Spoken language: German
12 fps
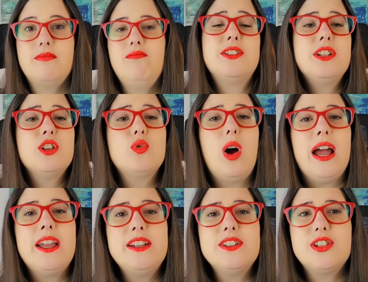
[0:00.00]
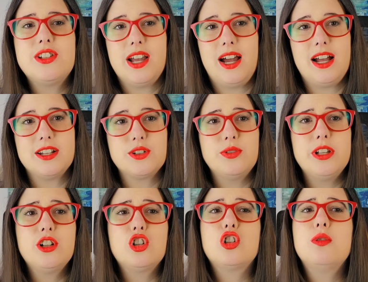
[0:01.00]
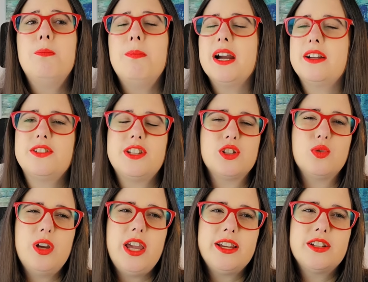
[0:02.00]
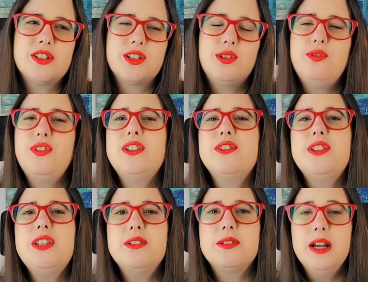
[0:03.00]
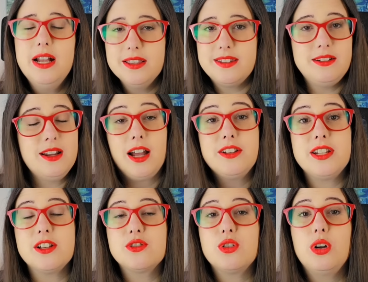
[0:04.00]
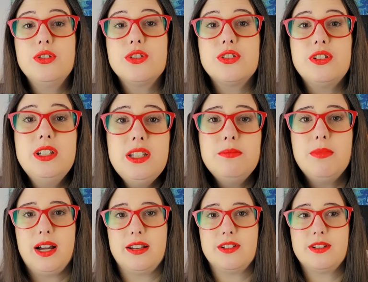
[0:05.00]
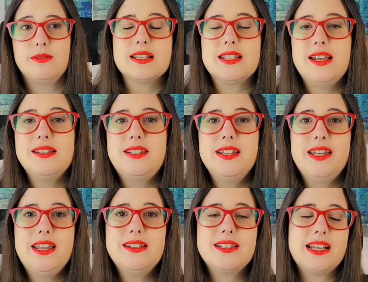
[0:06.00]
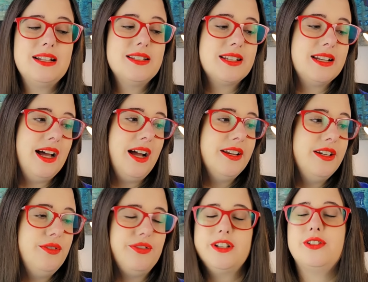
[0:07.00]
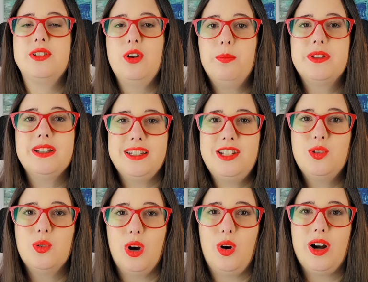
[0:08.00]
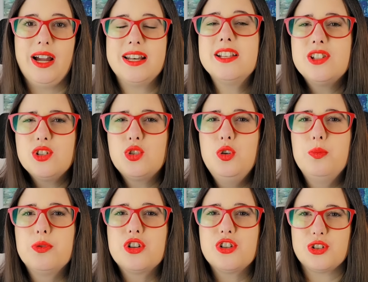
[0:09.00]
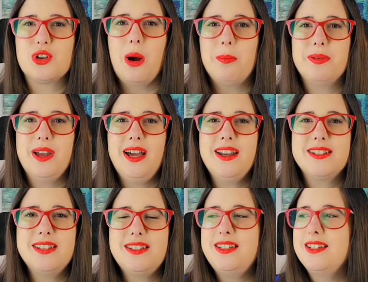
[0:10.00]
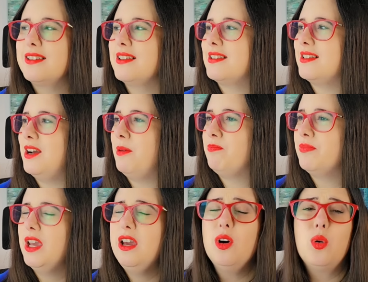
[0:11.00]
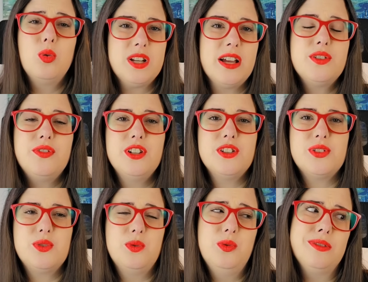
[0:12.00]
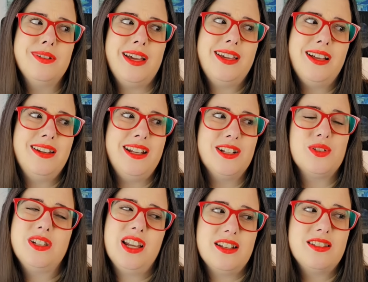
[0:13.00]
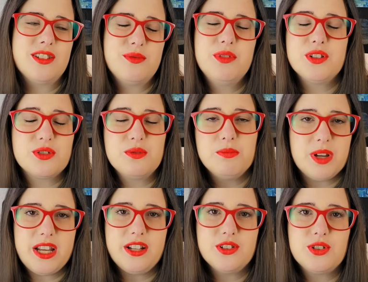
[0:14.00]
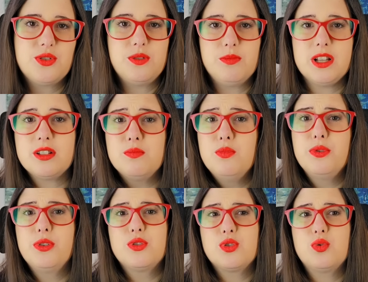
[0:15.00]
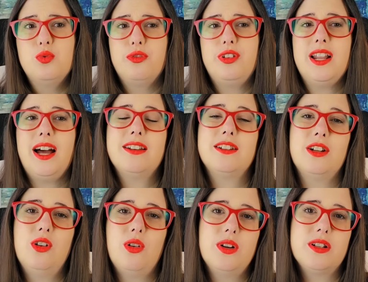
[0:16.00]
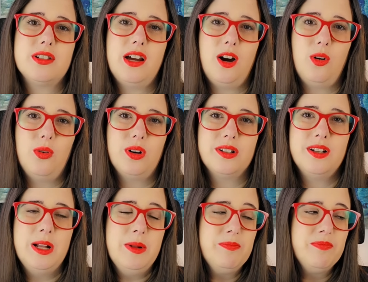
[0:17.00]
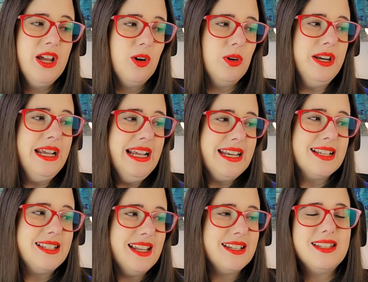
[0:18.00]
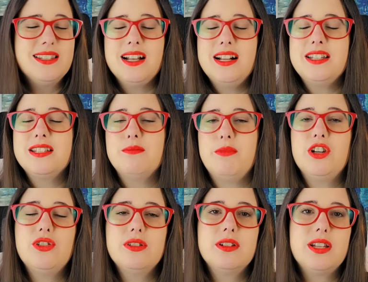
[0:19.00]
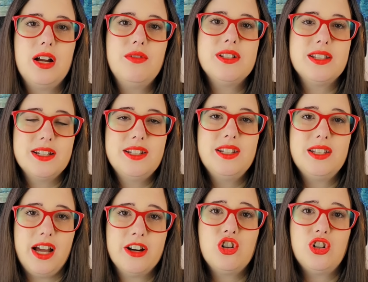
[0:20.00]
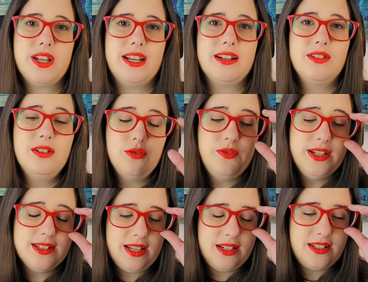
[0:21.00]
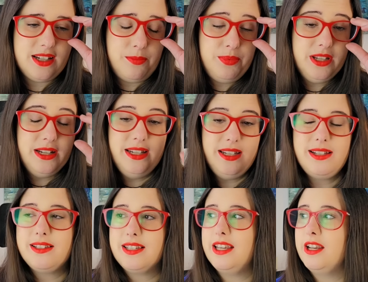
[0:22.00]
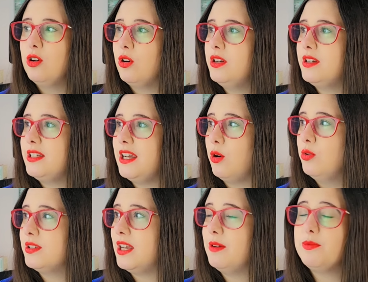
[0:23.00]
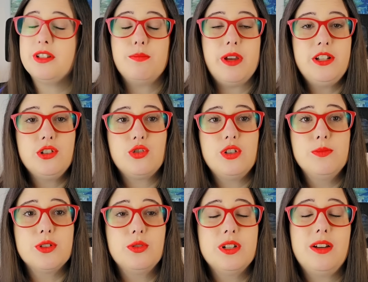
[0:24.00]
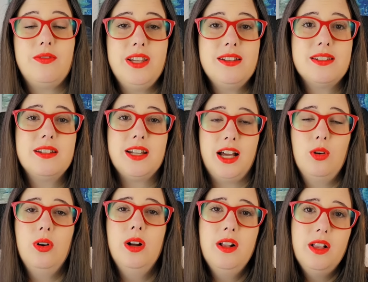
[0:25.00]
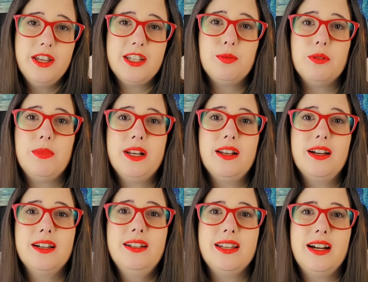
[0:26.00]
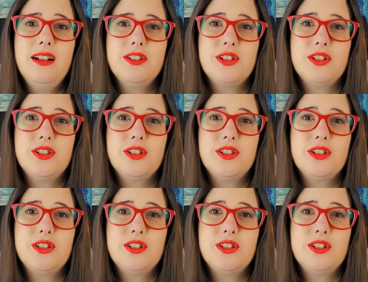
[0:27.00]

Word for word: Sie sind ja so einzigartig und ihr Geschmack ist ja so exquisit. Den hat ja sonst niemand. Das heißt, hier geht's ganz klar in die versnobte Richtung auch rein. Das ist typisch Snob, ja. Das ist dieses, ähm, oh, das findest du gut, naja, nee, also das ist mir zu Mainstream. Das mögen zu viele andere Leute auch, ne. Und das, das ist halt, diese Menschen sind teilweise richtig anstrengend, ne. Und wie gesagt, ich habe hier nichts gegen Leute, die außerhalb des Mainstreams unterwegs sind. Hallo, ich bin Mettlerin, ja.